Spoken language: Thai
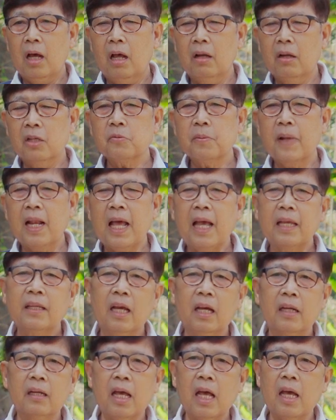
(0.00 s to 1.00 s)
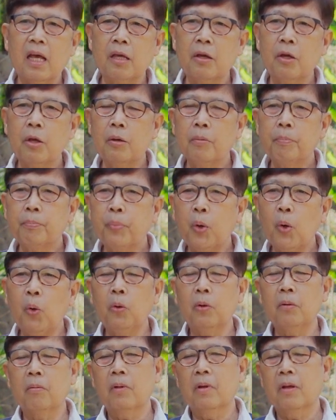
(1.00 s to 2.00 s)
อัลลอฮฺซุบฮานะฮูวะตะอาลายังได้พู
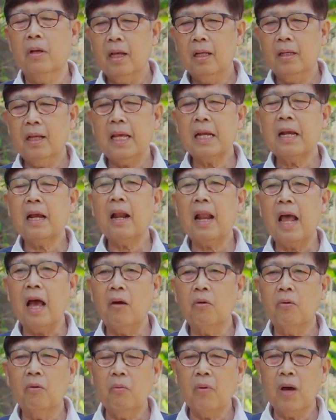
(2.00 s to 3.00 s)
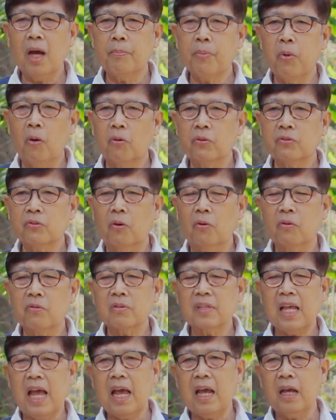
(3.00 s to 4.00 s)
ดได้กล่าวว่าพระองค์ทรง
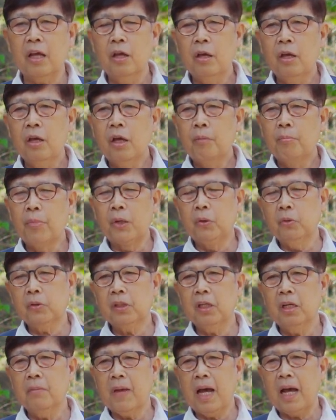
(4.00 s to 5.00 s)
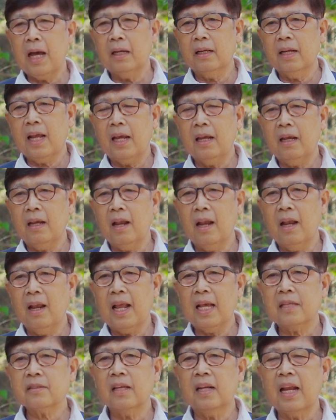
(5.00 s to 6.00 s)
สร้างมนุษย์ขึ้นมาใน
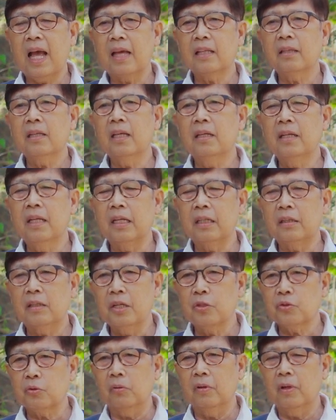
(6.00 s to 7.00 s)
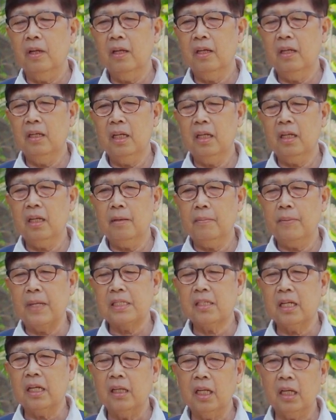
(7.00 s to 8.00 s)
ลักษณะที่ดีที่สุดนี่เป็
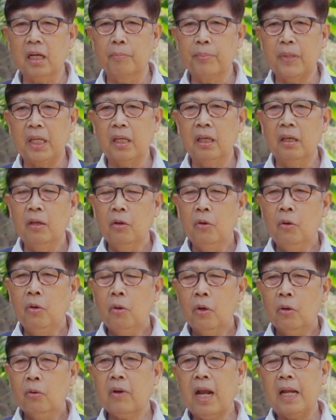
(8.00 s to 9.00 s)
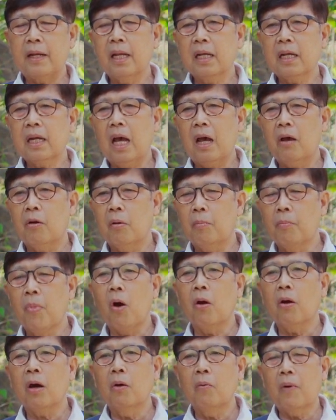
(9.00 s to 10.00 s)
นสิ่งที่คัมภีร์กุรอานได้กล่าวบ
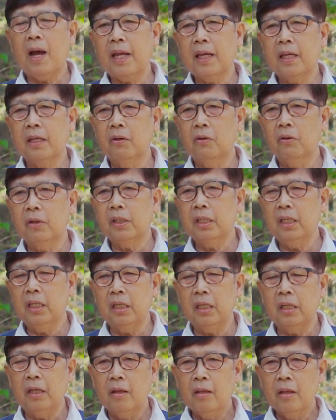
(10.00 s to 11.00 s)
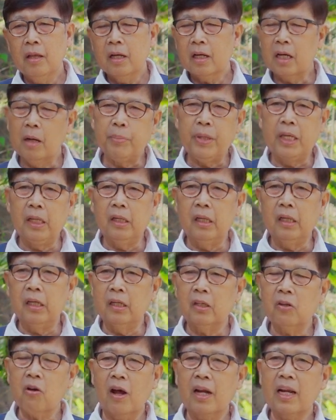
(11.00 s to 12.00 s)
อกเอาไว้โดยที่คัมภีร์
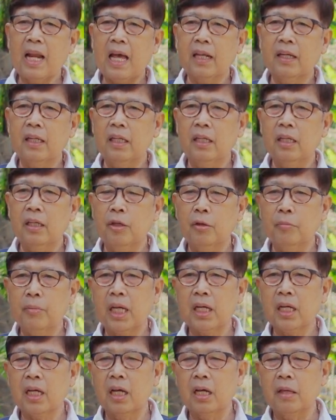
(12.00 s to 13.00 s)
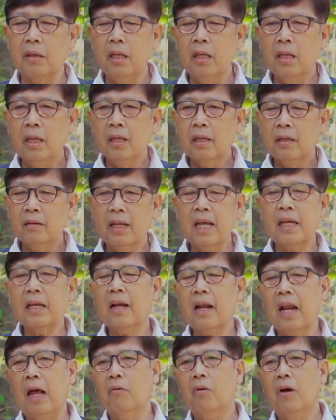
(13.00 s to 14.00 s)
อื่นก่อนหน้านี้ไม่เคยได้
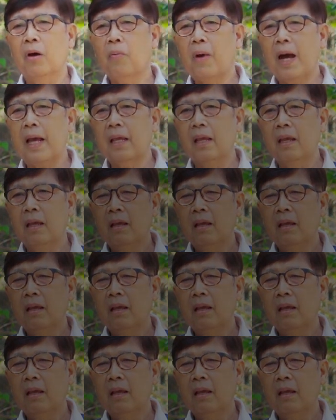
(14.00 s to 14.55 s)
กล่าวเอาไว้